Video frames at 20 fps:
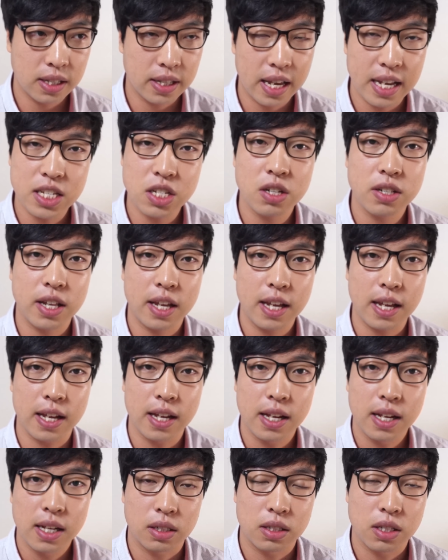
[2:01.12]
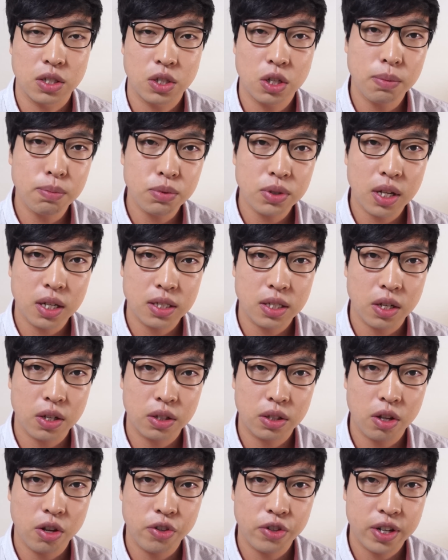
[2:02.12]
근데 예전에 같은
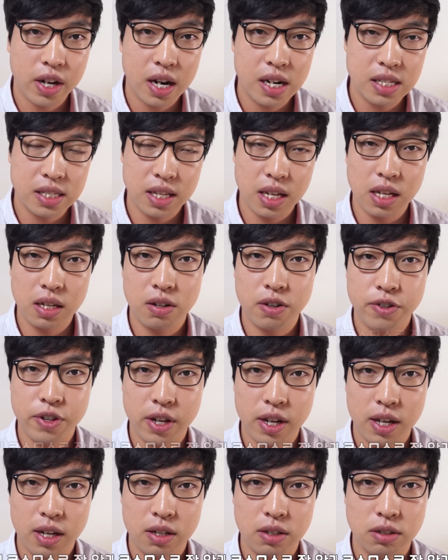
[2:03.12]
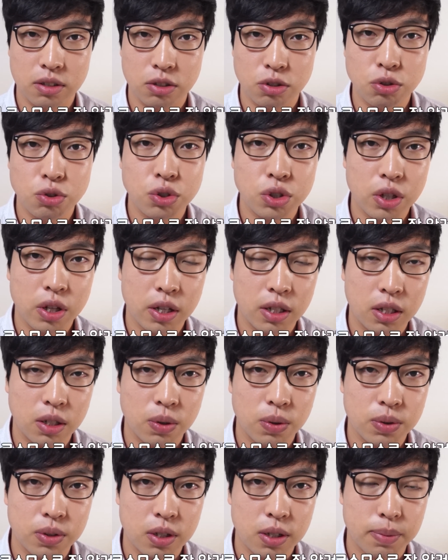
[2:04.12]
천문학자였던 칼 세이건의 그 우주여행
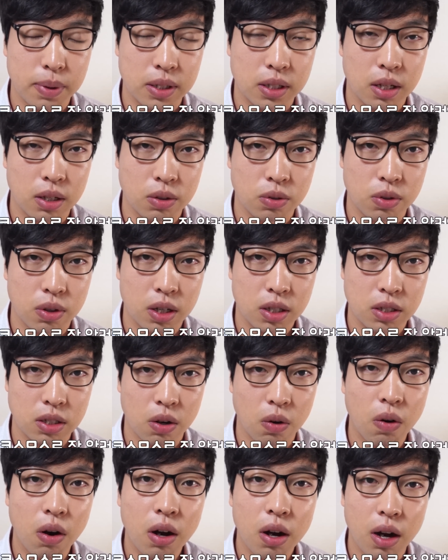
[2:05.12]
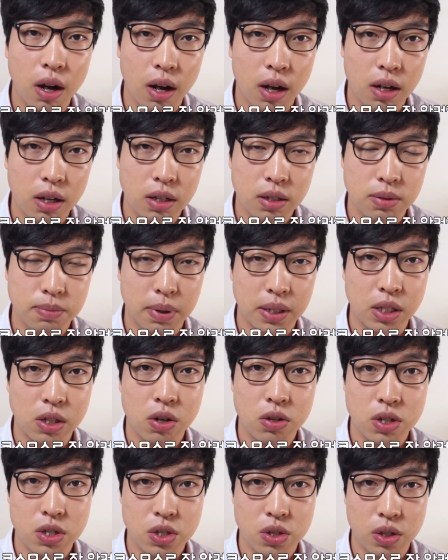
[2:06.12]
이론을 바탕으로 한 영화가
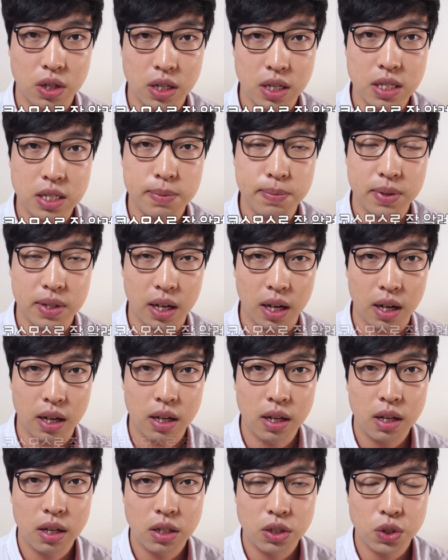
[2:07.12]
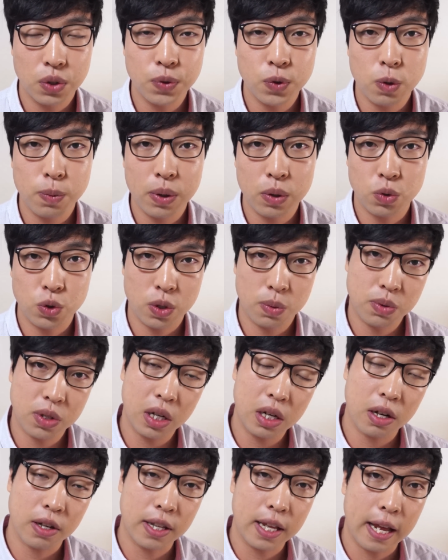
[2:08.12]
만들어진 적이 있습니다.
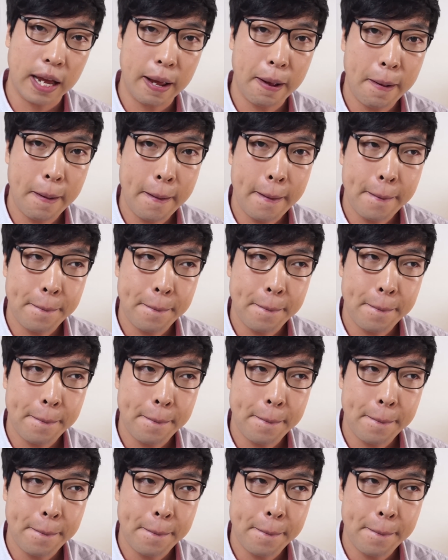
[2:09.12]
1997년에